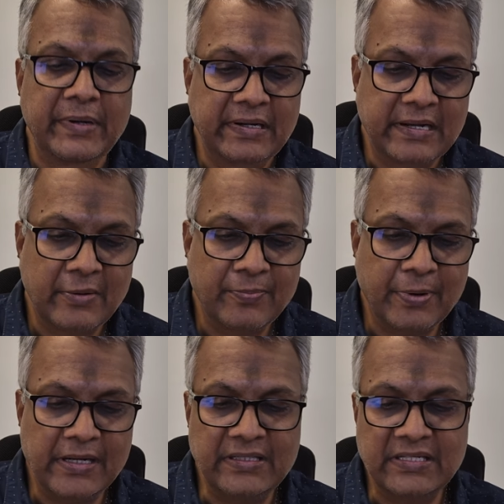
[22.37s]
மிட் கேப்
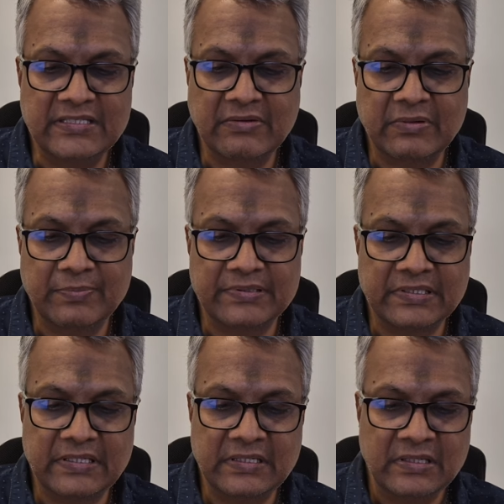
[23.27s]
பாயிண்ட் த்ரீ செவன்
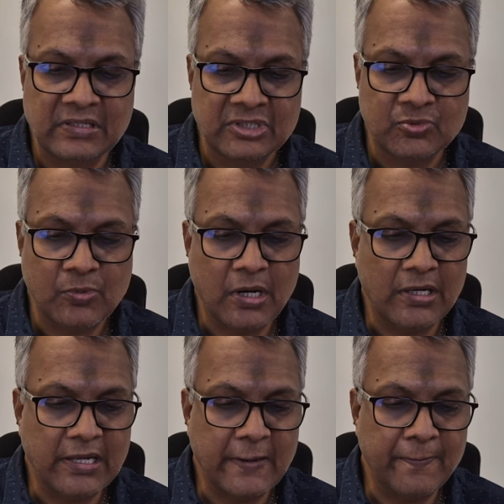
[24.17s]
பர்சன்ட்
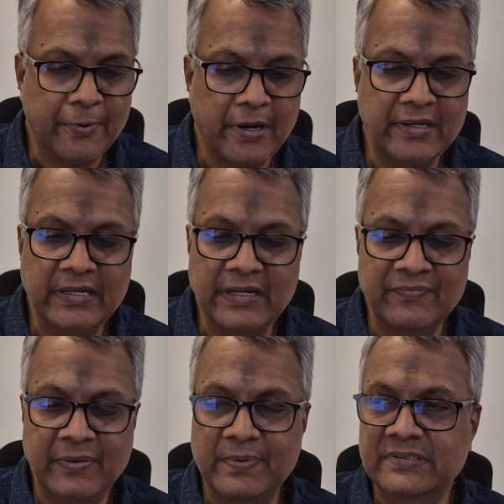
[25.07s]
ஸ்மால் கேப் பாயிண்ட்
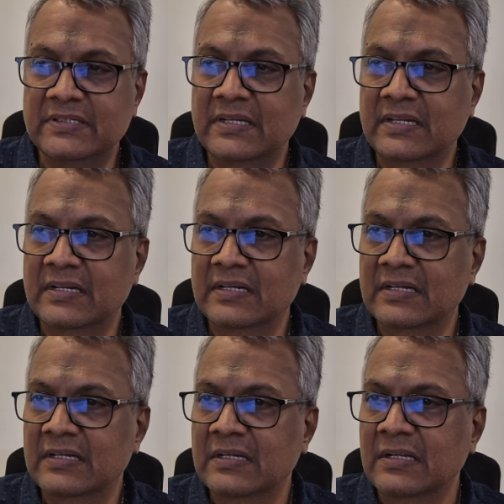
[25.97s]
நைன் ஃபைவ் பர்சன்ட் ஏறி
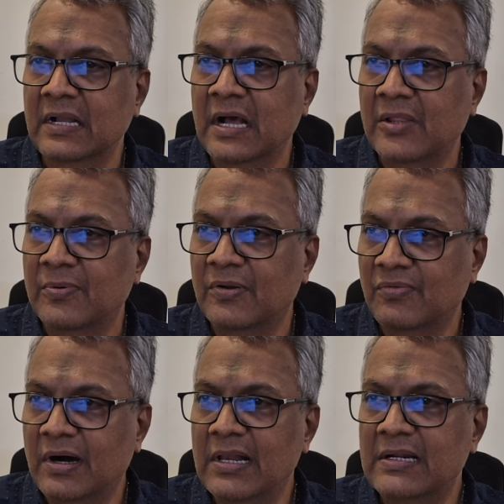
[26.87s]
இருக்குது அதுபோல்
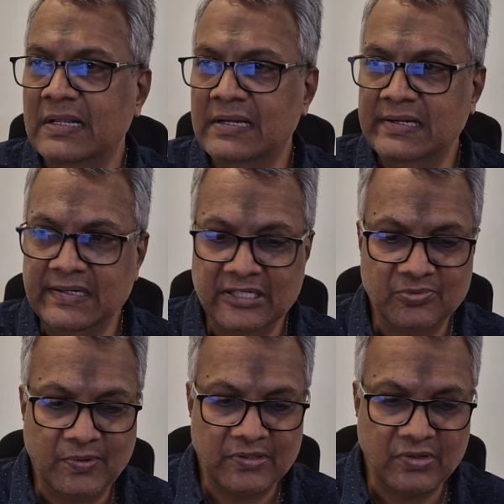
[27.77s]
வாலடைல்
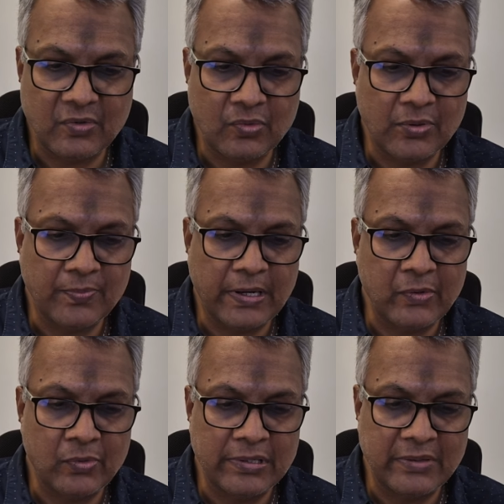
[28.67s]
இண்டெக்ஸ் பார்த்தோன்னா ஒன்
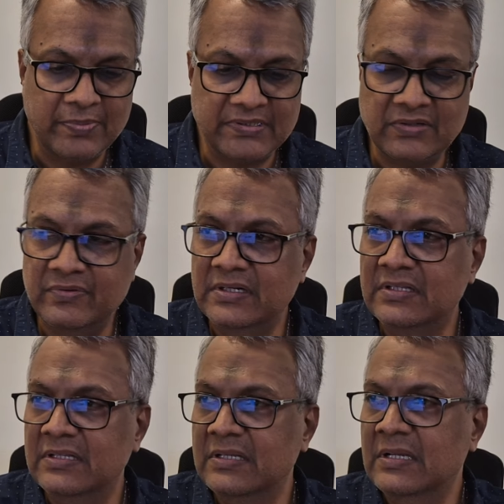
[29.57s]
பாயிண்ட் ஒன் எயிட் பர்சன்ட்
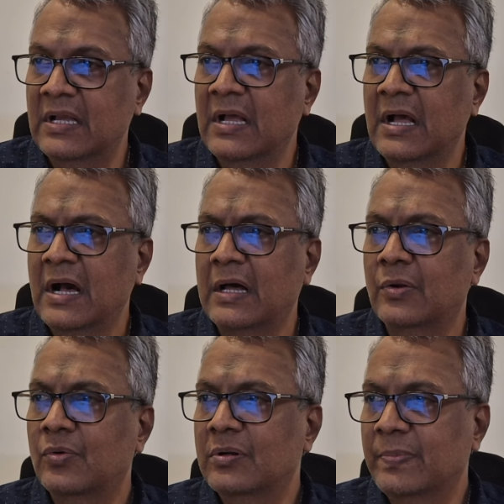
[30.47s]
விழுந்து
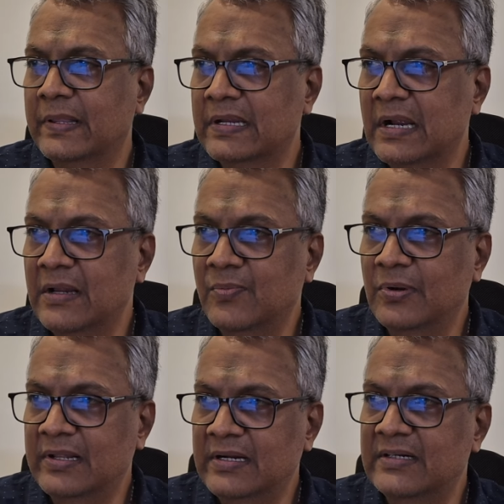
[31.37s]
அரௌண்டு பதினாலு
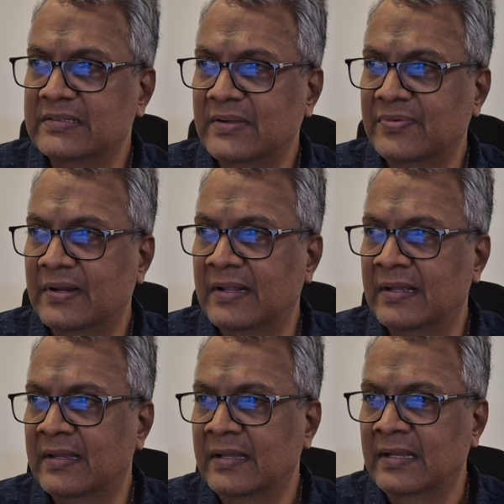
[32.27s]
புள்ளி ரெண்டு சைஃபரில்
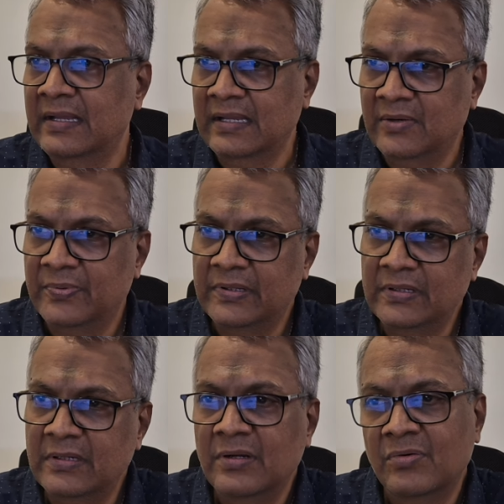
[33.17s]

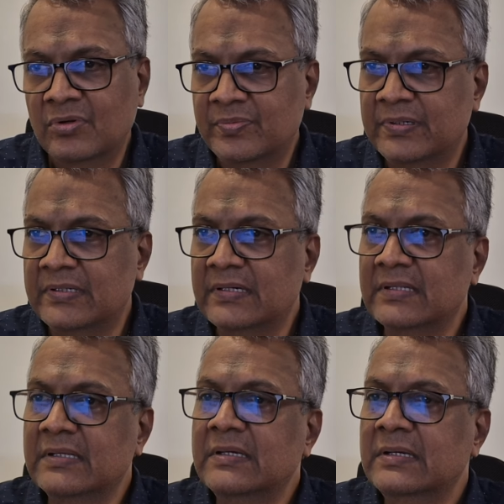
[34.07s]
இருப்பது
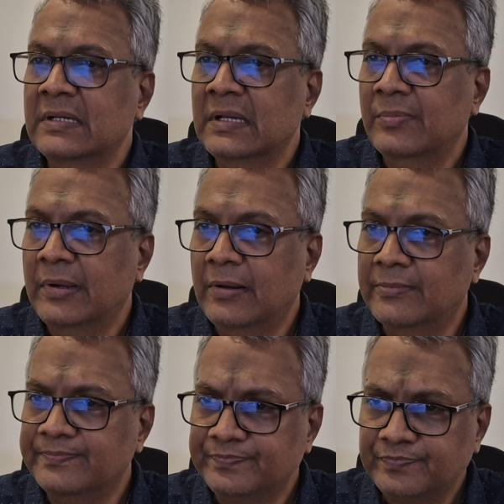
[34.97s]
குறிப்பிடத்தக்கது மேலும்